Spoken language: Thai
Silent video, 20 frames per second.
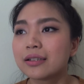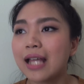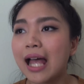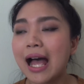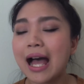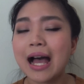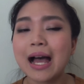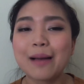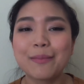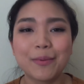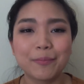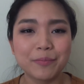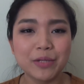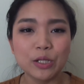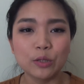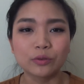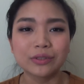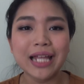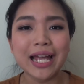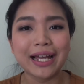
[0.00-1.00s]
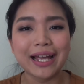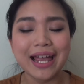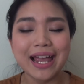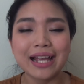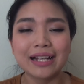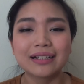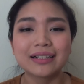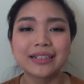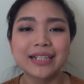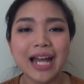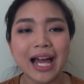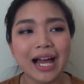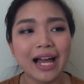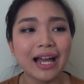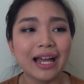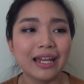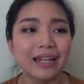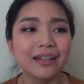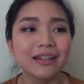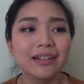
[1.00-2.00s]
ทาแบบผิวแตกแห้งก็
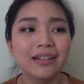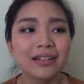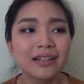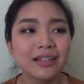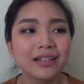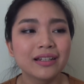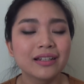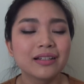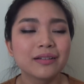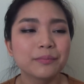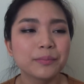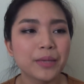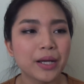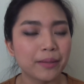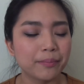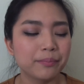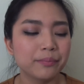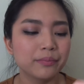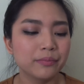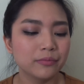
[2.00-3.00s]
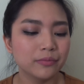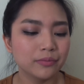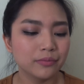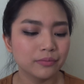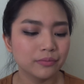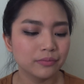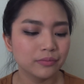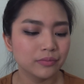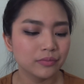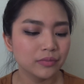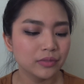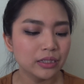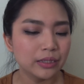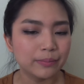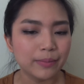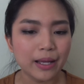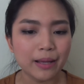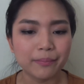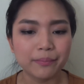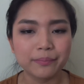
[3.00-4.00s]
ได้ แบบหรื
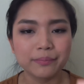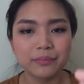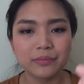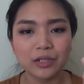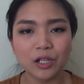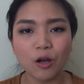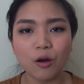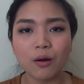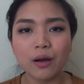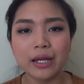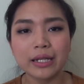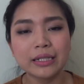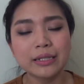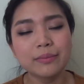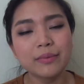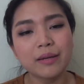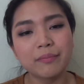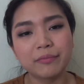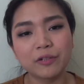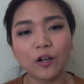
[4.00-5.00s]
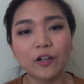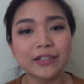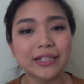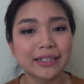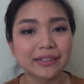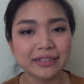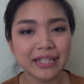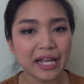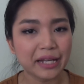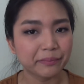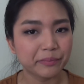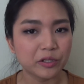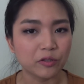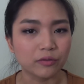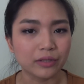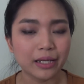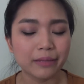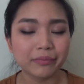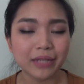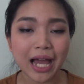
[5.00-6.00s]
อแบบรอยที่แบบรอยแตกแผิ
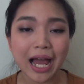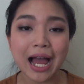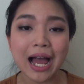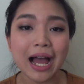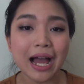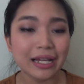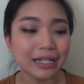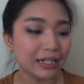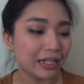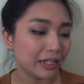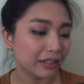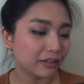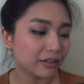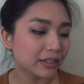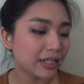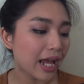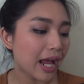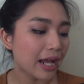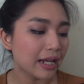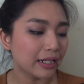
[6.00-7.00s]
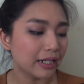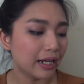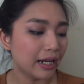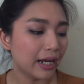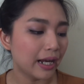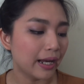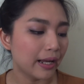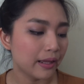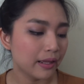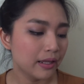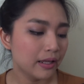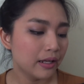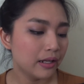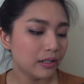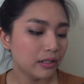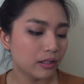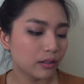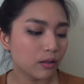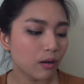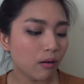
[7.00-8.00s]
วแกมทาอย่างนั้นก็ได้นะคะ
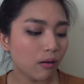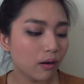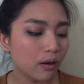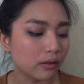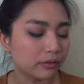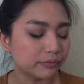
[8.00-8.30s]
แล้วก็